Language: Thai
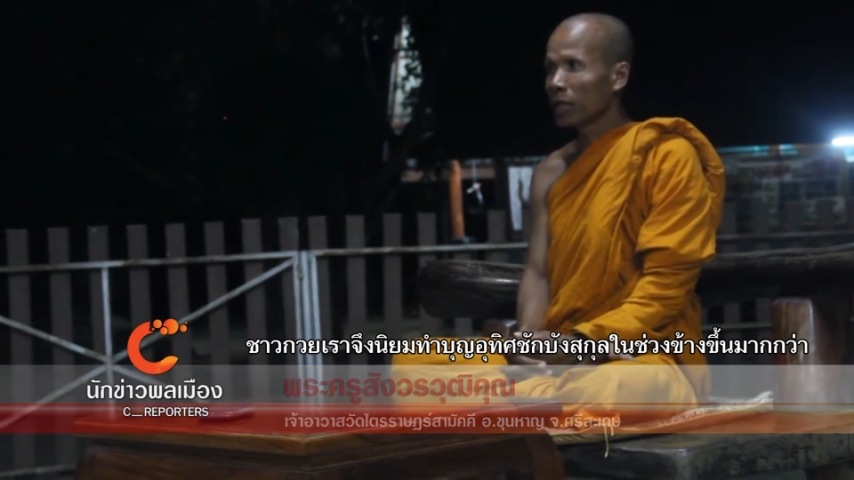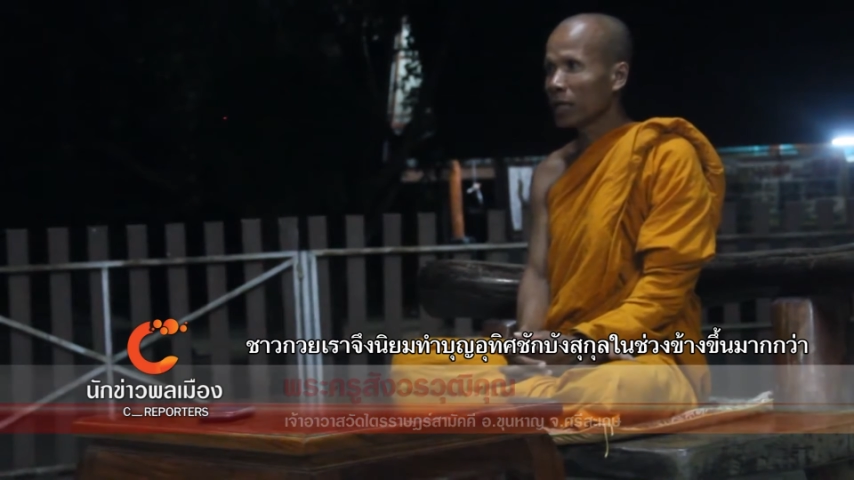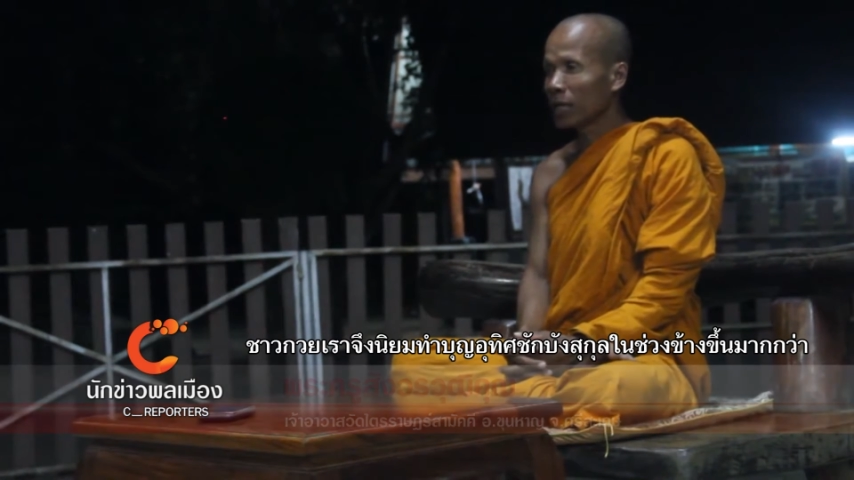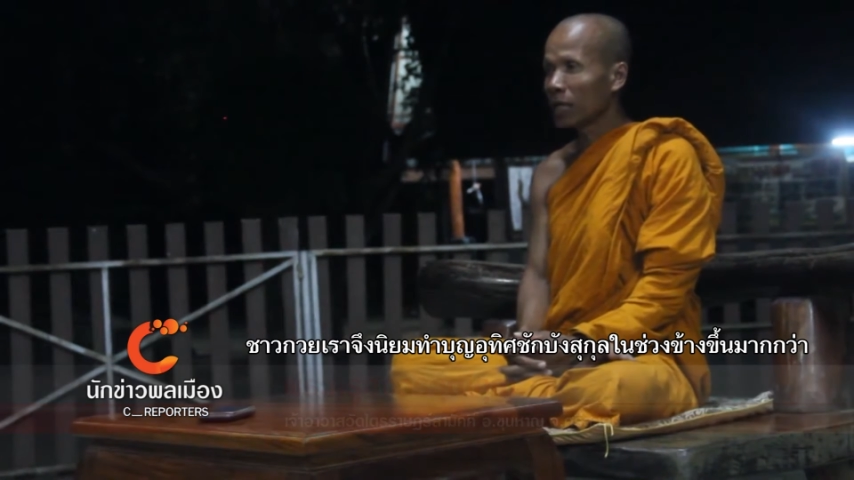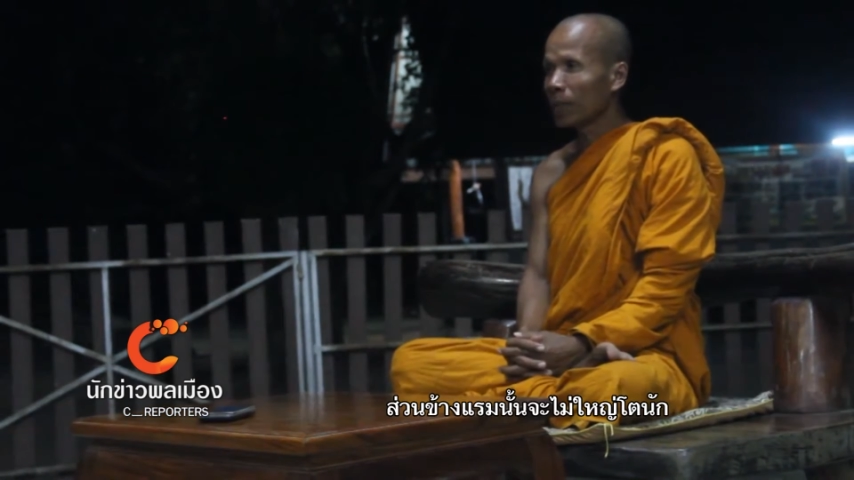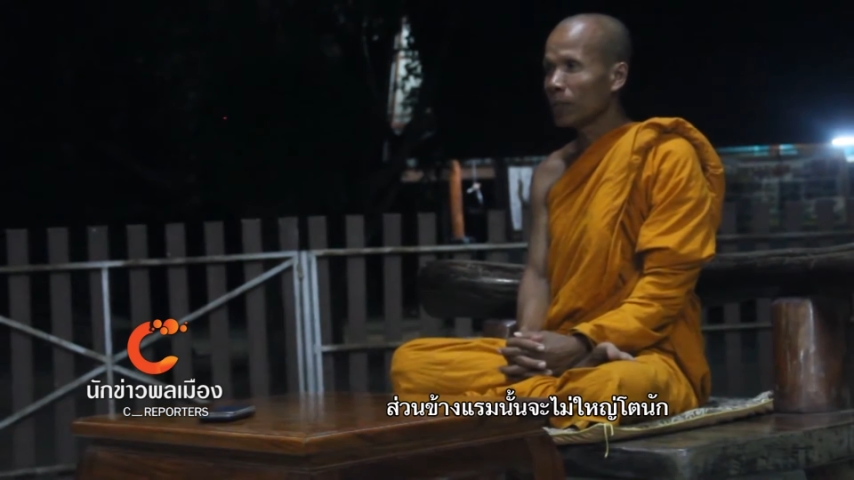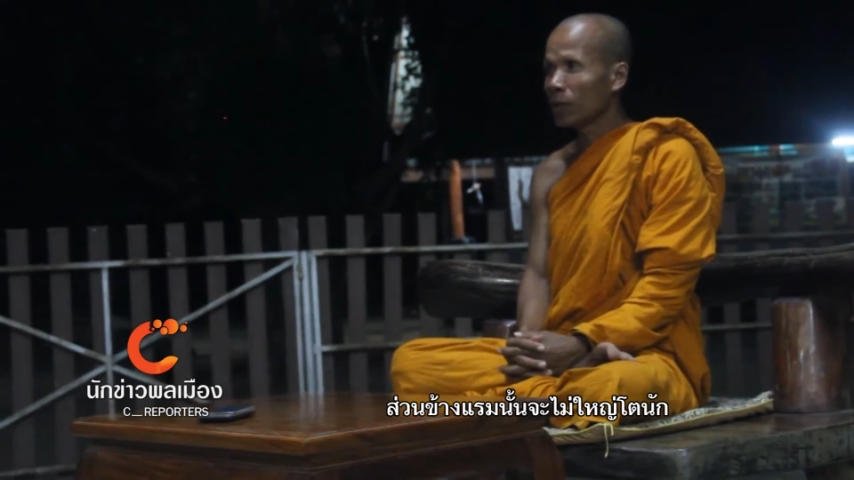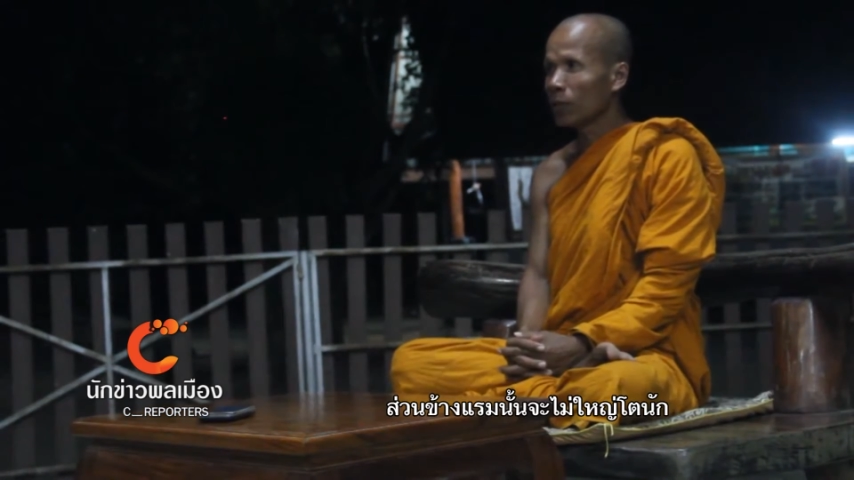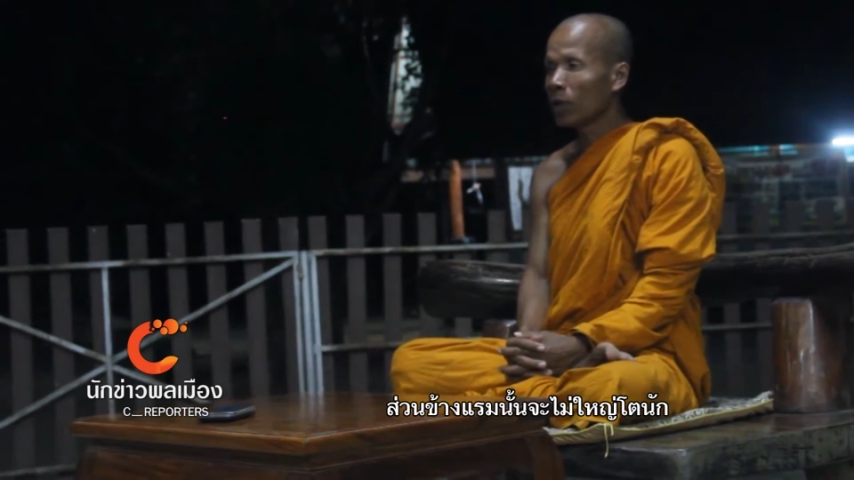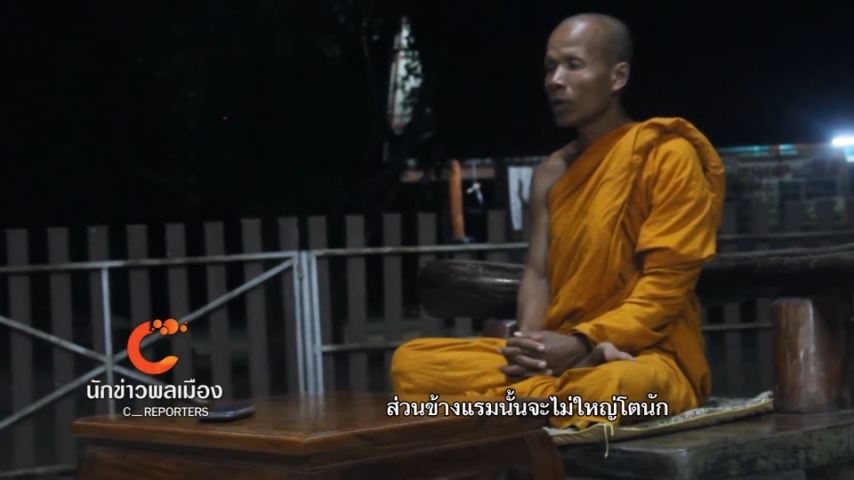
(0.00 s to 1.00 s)
แต่ครั้งแรม
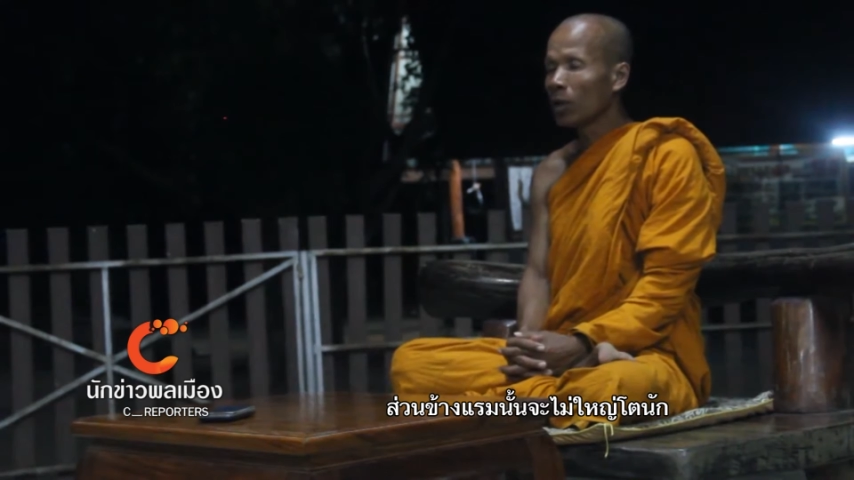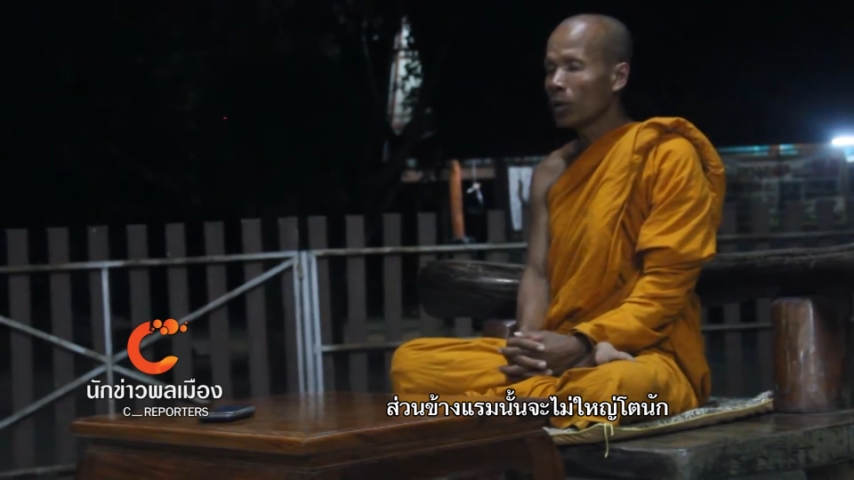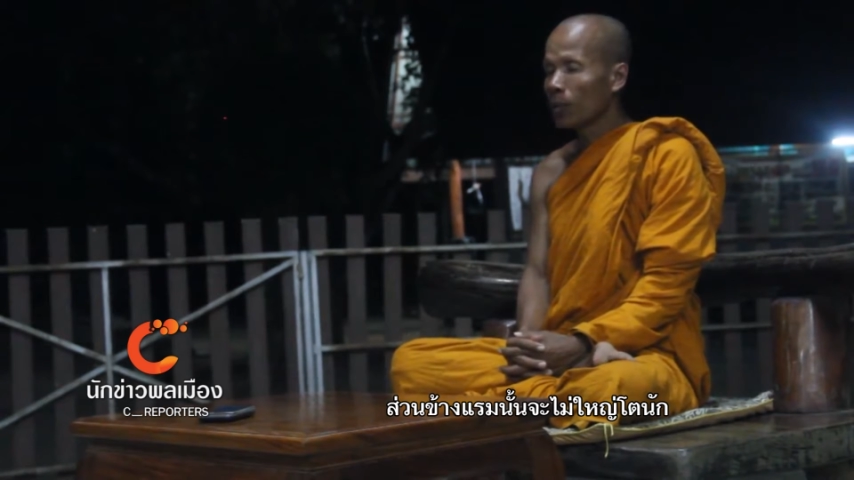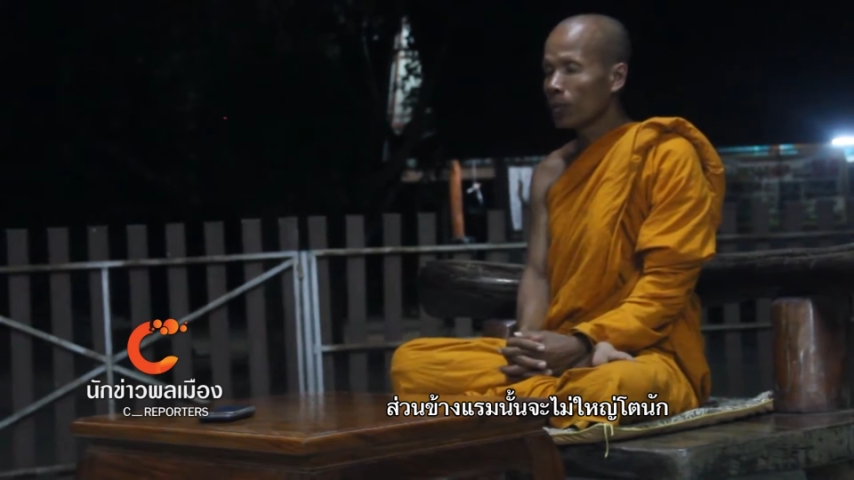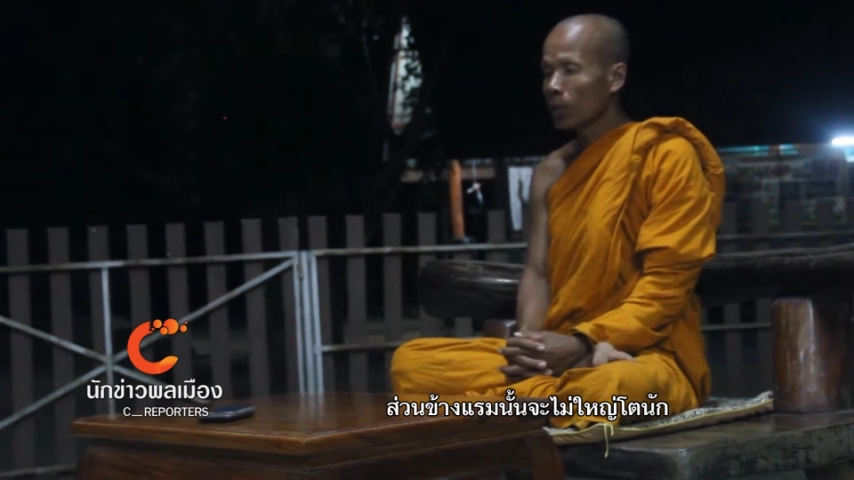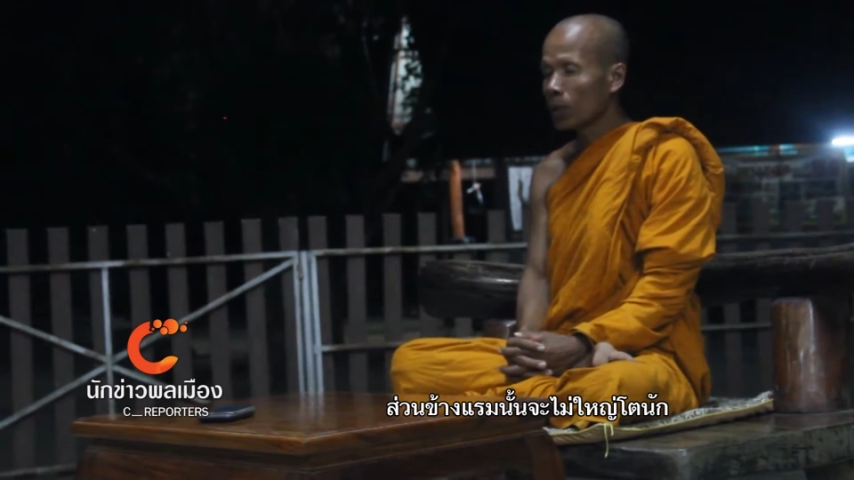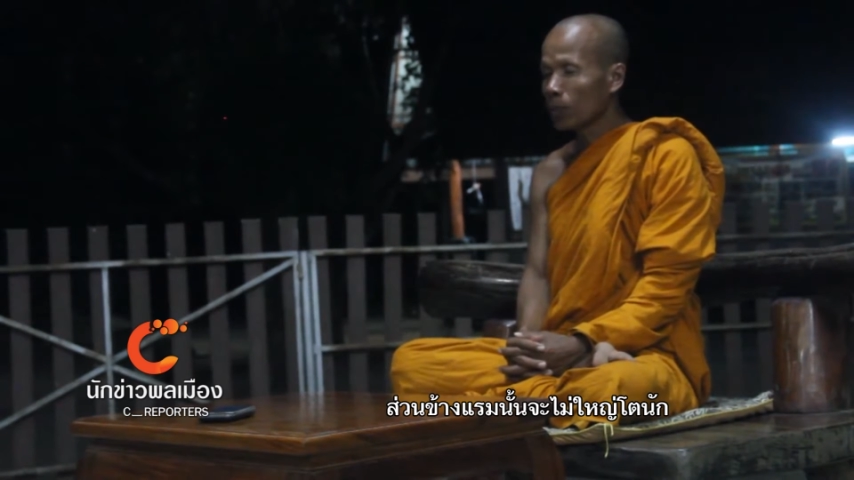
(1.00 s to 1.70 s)
หนึ่งว่าป